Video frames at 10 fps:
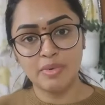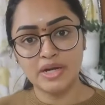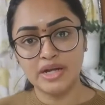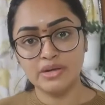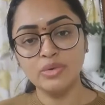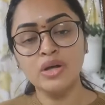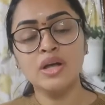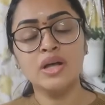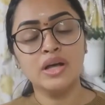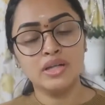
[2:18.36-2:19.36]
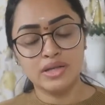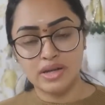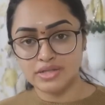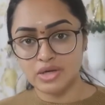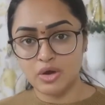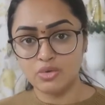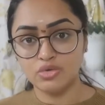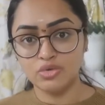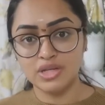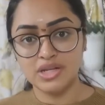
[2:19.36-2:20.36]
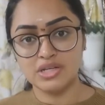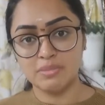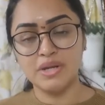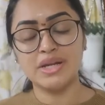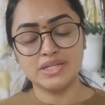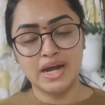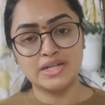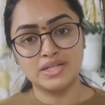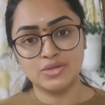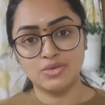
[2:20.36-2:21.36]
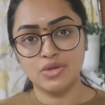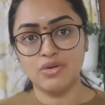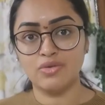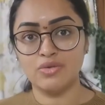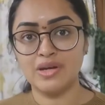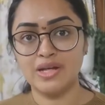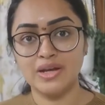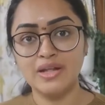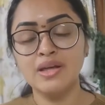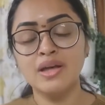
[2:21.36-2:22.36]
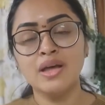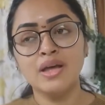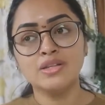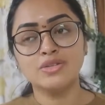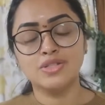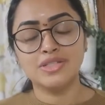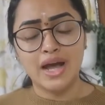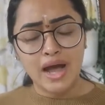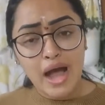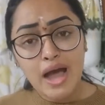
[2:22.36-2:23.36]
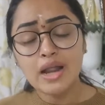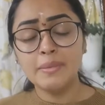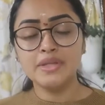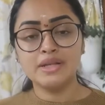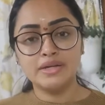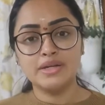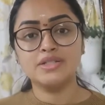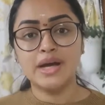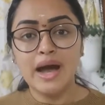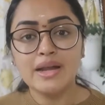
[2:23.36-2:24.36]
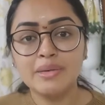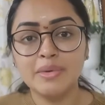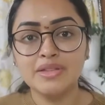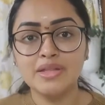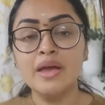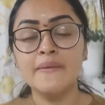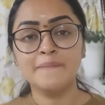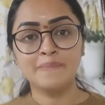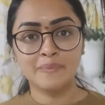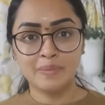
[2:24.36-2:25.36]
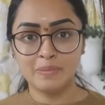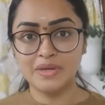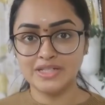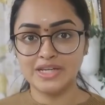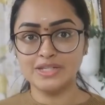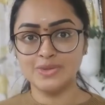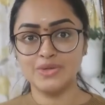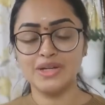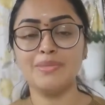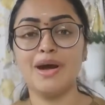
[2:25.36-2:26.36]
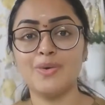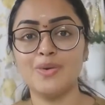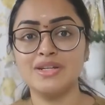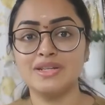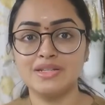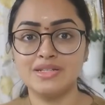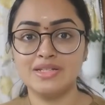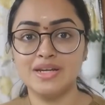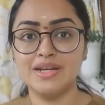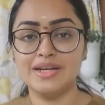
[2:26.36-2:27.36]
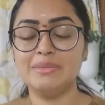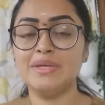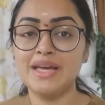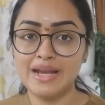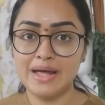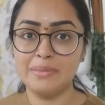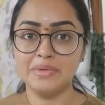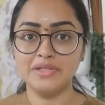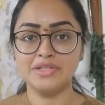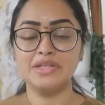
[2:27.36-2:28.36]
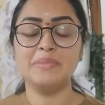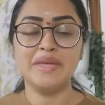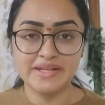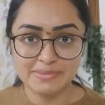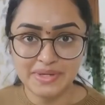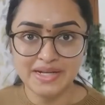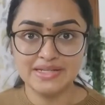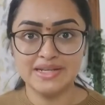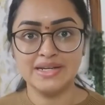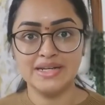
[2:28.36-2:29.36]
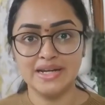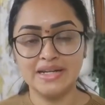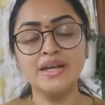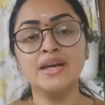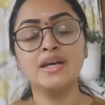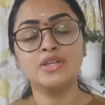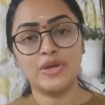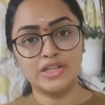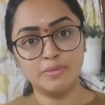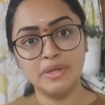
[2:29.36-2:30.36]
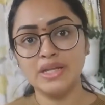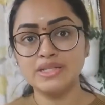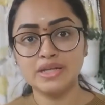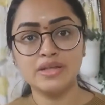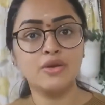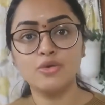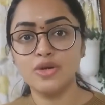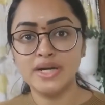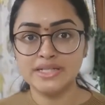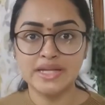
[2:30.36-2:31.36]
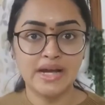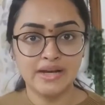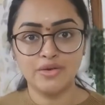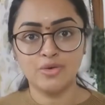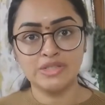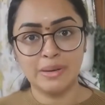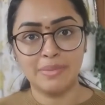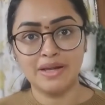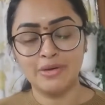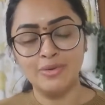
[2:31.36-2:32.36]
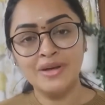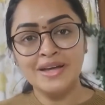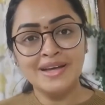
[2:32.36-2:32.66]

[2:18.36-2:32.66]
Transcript: లో పెట్టాను ఇలా అవుతుంది అని చెప్పి ఇలా స్టార్ట్ చేసుకుందాం అనుకుంటున్నానని సో చాలా మంది లిటరలీ చాలా మంది మీరు చేయించుకుంటే మాకు కూడా సజెస్ట్ చేయండి మీకు ఎలా అనిపించింది మీ ఎక్స్పీరియన్స్ ఏంటి అని సో ఎక్స్పీరియన్స్ అయితే నేను కొన్ని డేస్ ఆగే వరకు చెప్పలేను